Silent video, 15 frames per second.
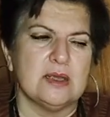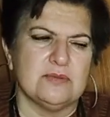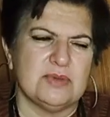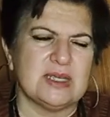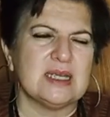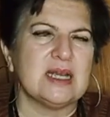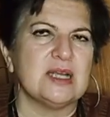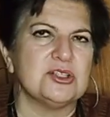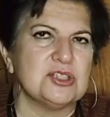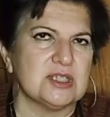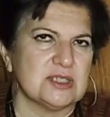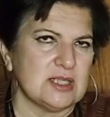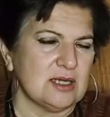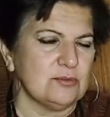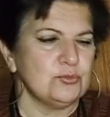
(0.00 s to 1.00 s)
Ve
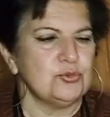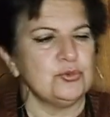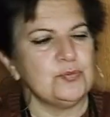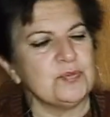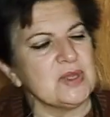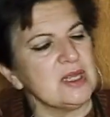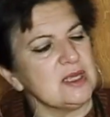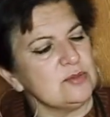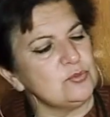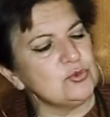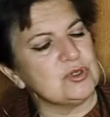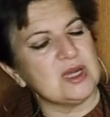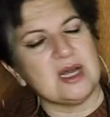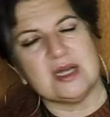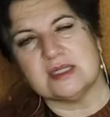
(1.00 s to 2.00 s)
gerçekten bu bu
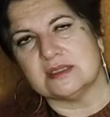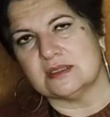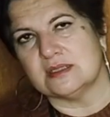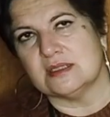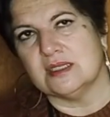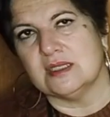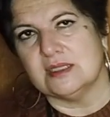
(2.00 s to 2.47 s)
kart